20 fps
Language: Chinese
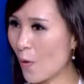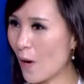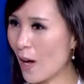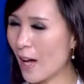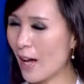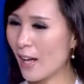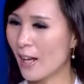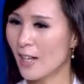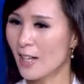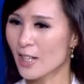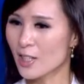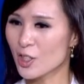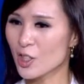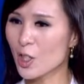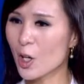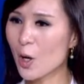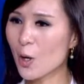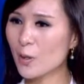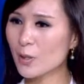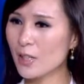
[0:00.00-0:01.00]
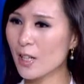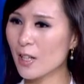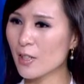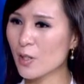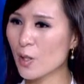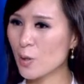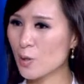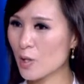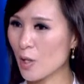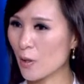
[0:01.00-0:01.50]
哈，之后呢
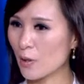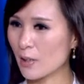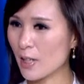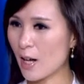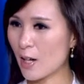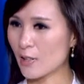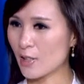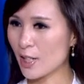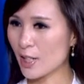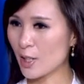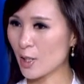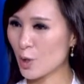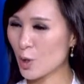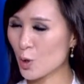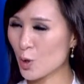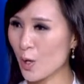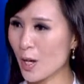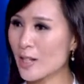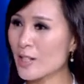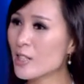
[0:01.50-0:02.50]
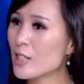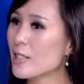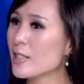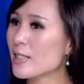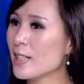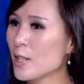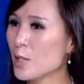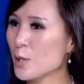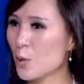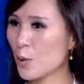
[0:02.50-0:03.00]
又走到这个全世
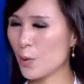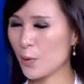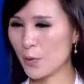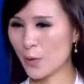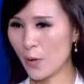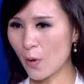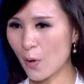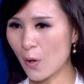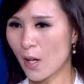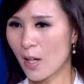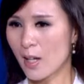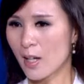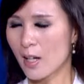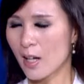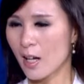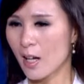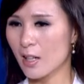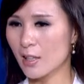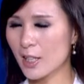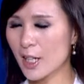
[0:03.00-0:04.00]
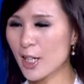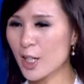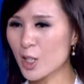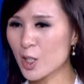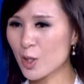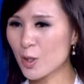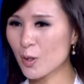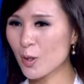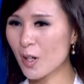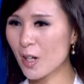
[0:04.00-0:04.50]
界去旅游，呃，可以
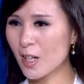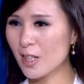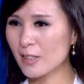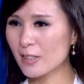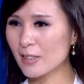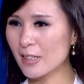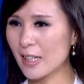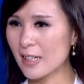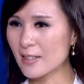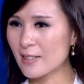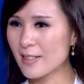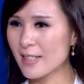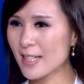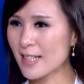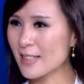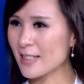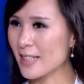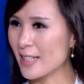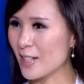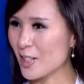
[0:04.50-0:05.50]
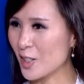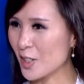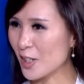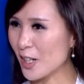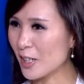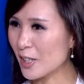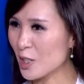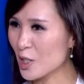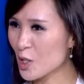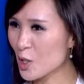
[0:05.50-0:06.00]
说您近几十
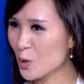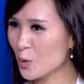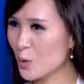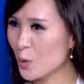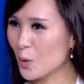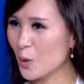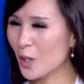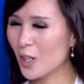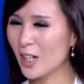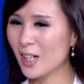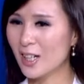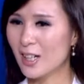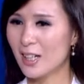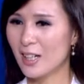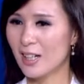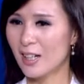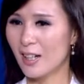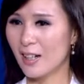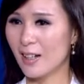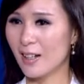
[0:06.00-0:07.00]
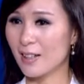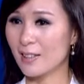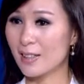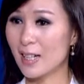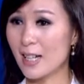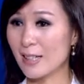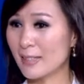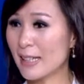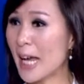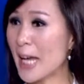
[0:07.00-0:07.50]
年的生活呃
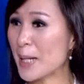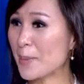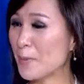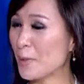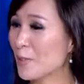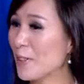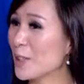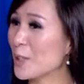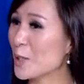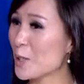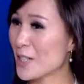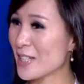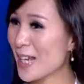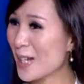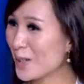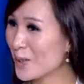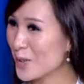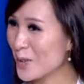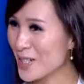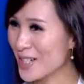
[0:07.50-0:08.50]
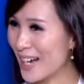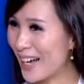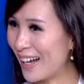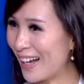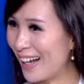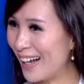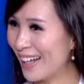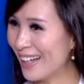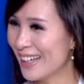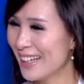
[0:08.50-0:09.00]
很大一部分都是在路上
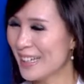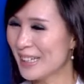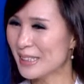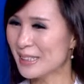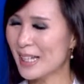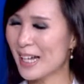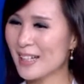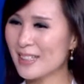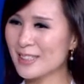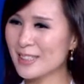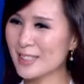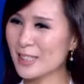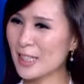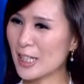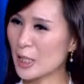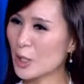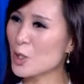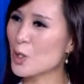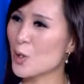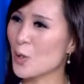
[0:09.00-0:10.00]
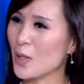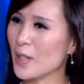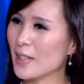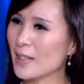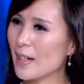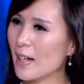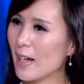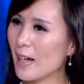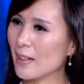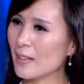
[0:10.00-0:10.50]
哈。那您觉
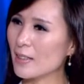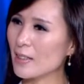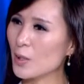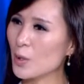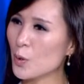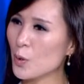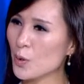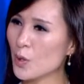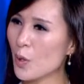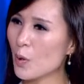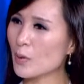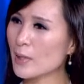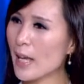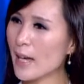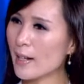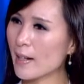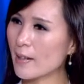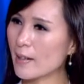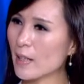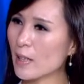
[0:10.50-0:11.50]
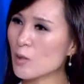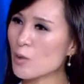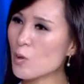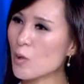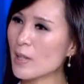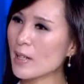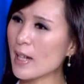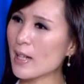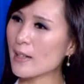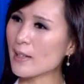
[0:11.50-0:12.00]
得哈旅游带给您
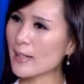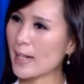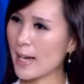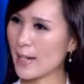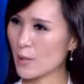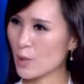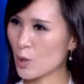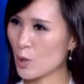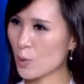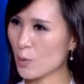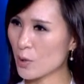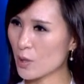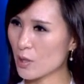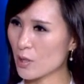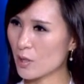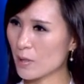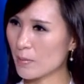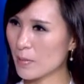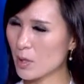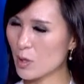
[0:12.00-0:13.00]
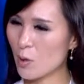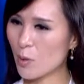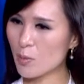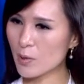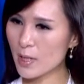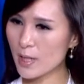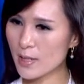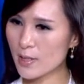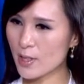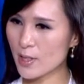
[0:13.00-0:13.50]
最大的感触是什么？从
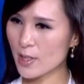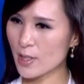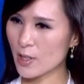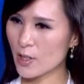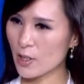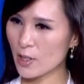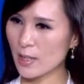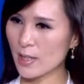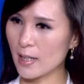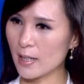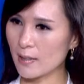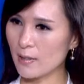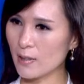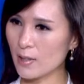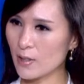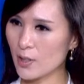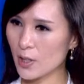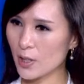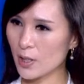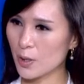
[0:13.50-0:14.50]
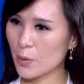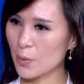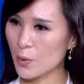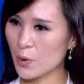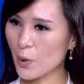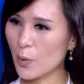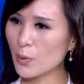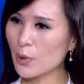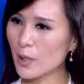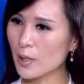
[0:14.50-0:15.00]
这几十年的这个旅
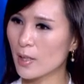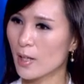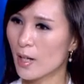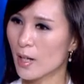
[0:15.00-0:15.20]
游的